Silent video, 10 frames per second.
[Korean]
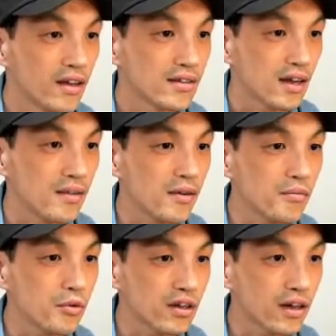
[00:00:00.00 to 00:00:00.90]
자 1번
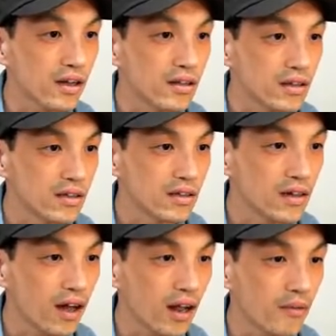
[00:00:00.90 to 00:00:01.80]
보니까 2가
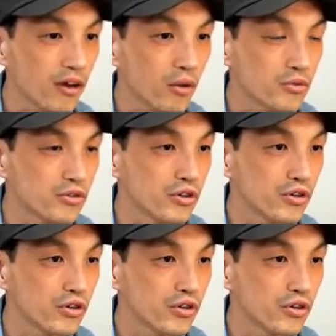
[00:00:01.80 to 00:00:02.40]
하나밖에 없죠.